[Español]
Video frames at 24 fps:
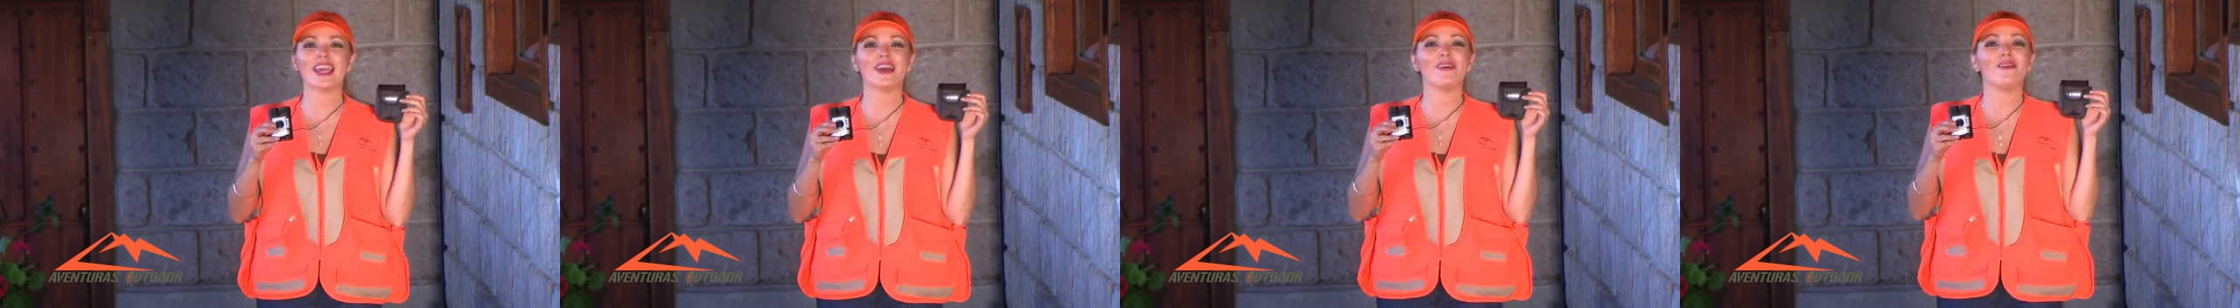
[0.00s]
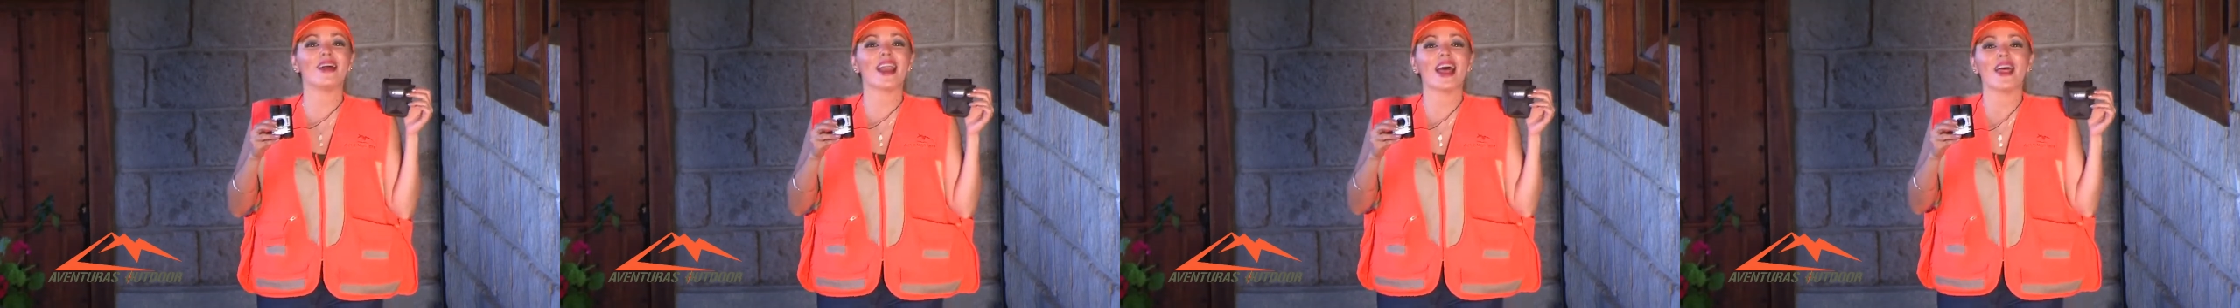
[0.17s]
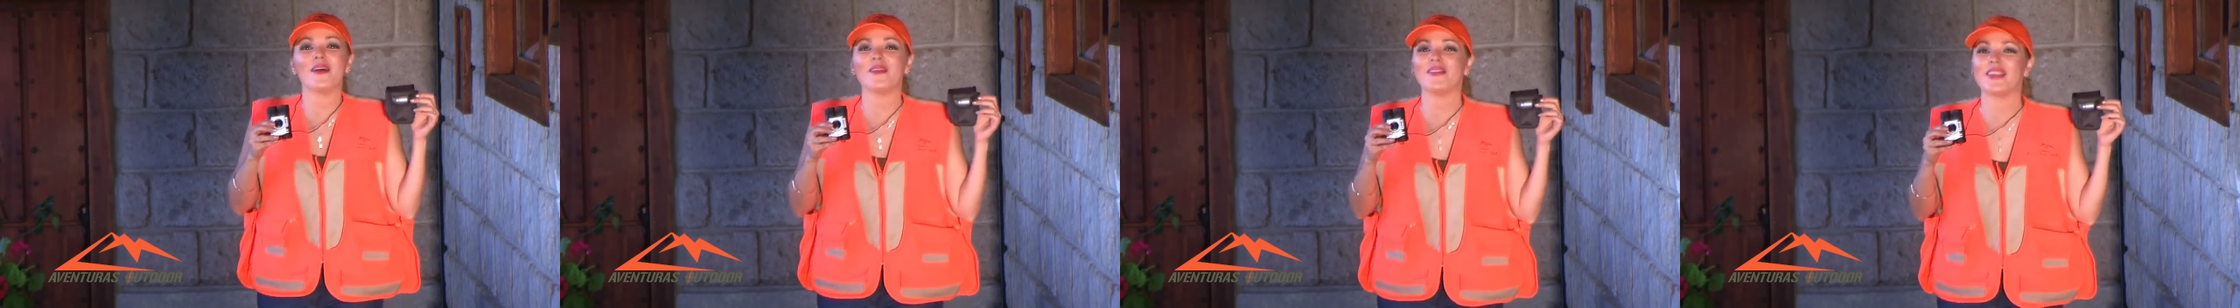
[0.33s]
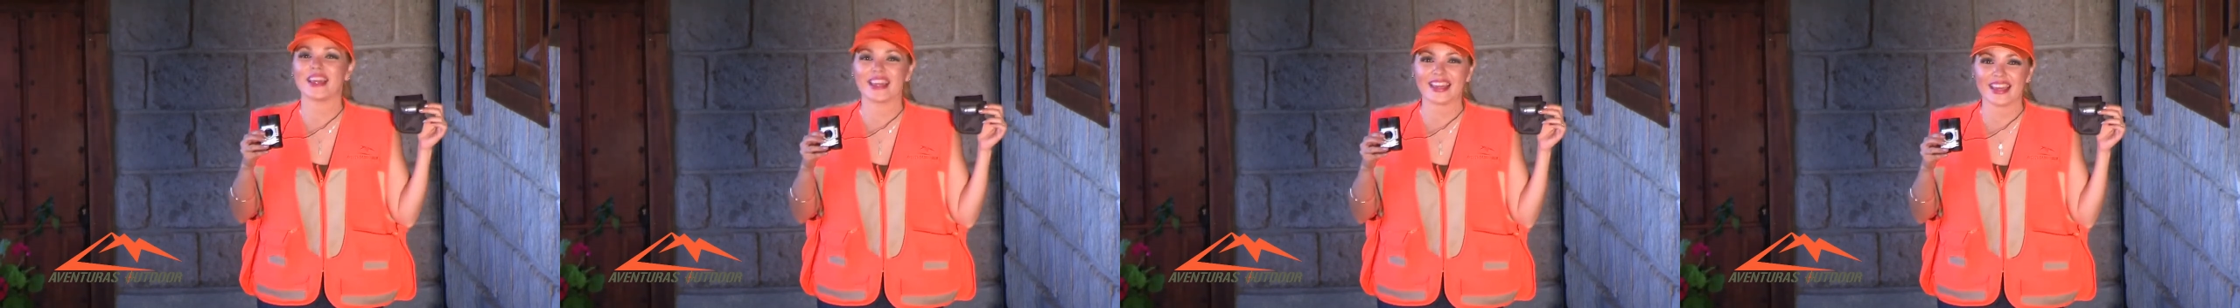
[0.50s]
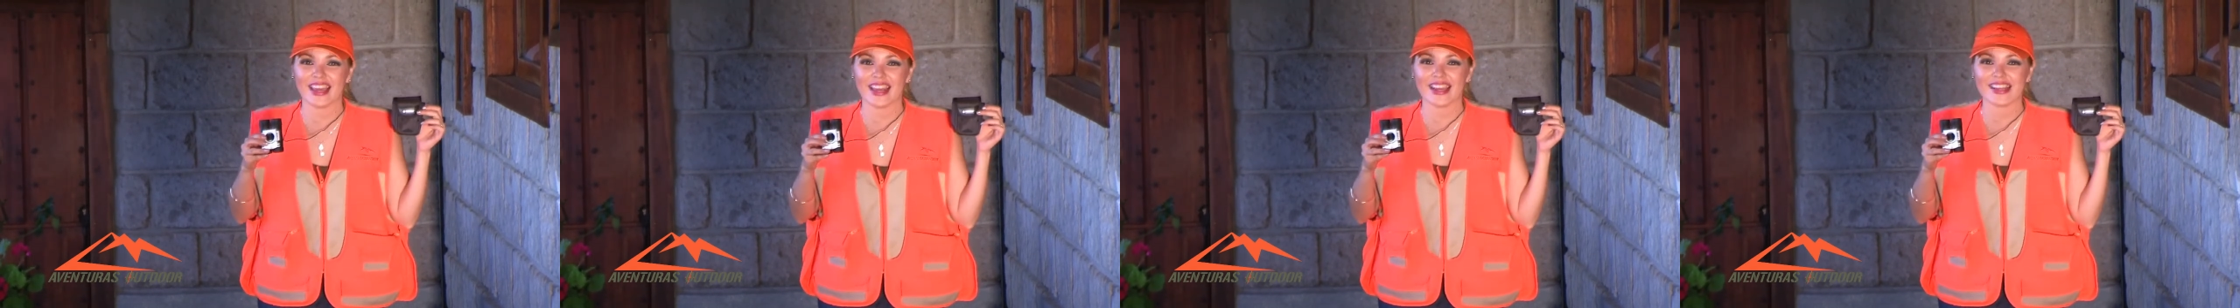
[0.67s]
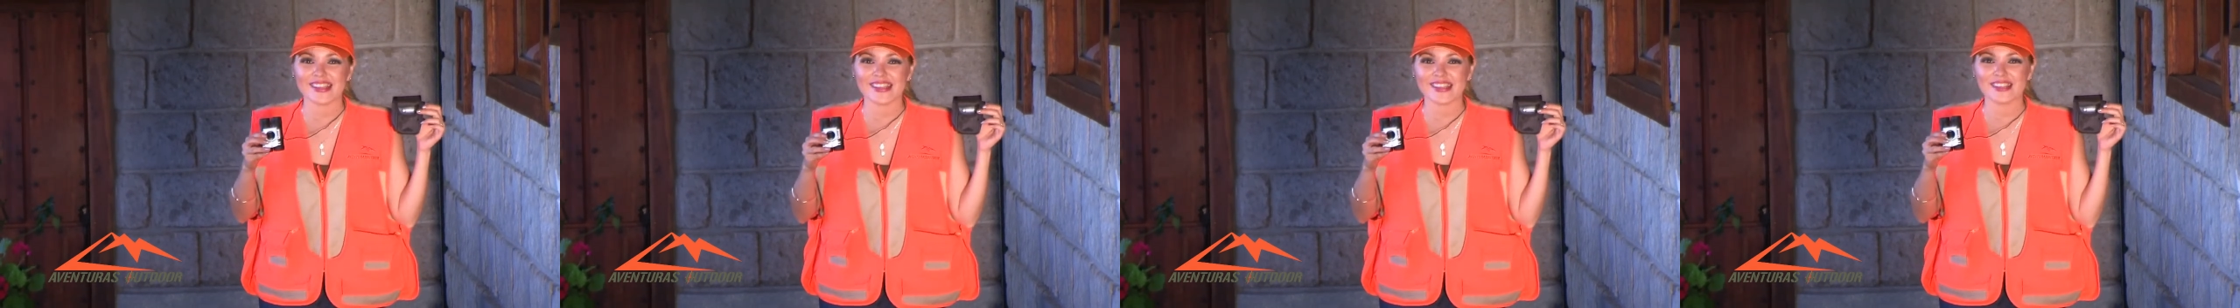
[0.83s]
y llevar a donde
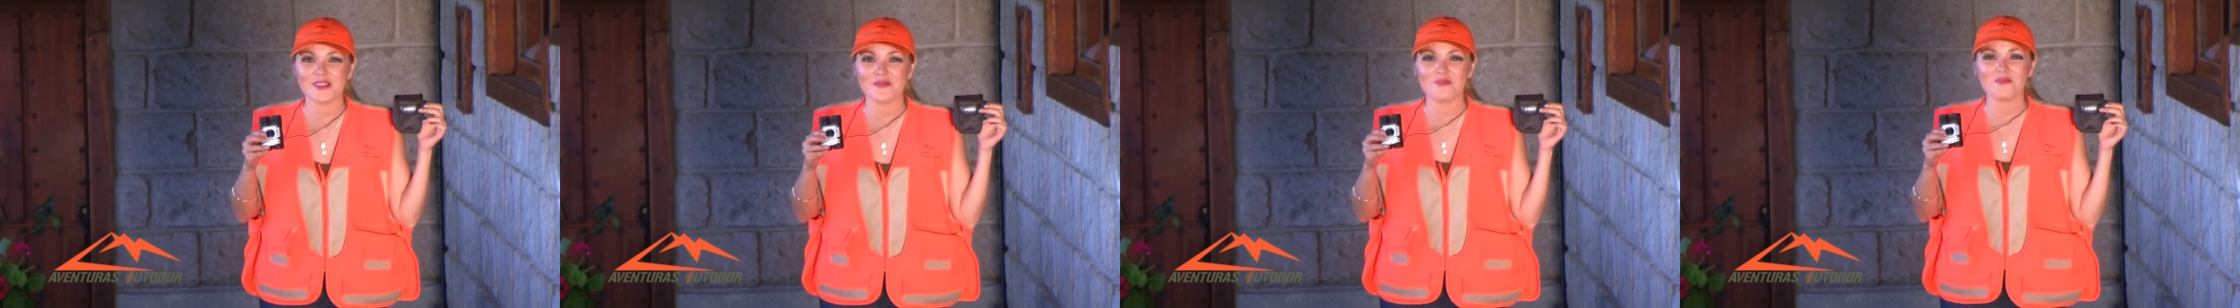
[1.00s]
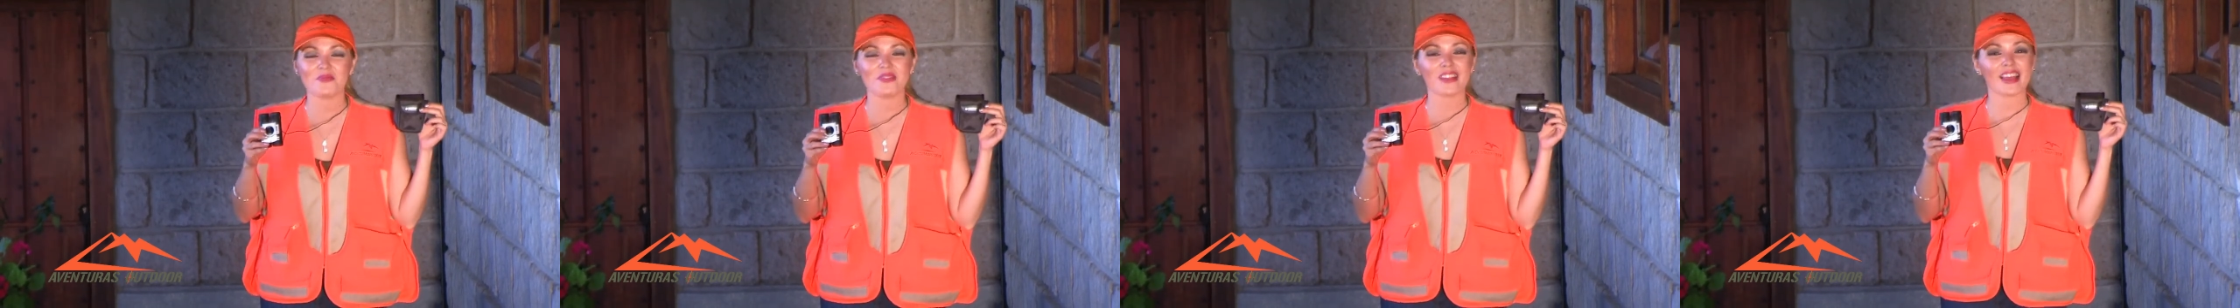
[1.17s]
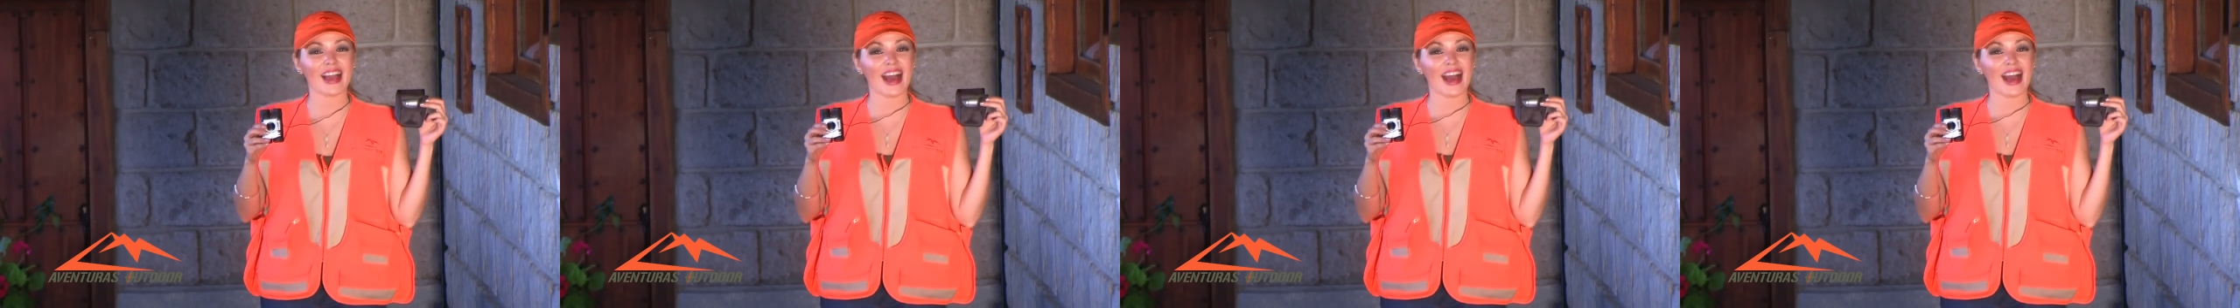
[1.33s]
quieras.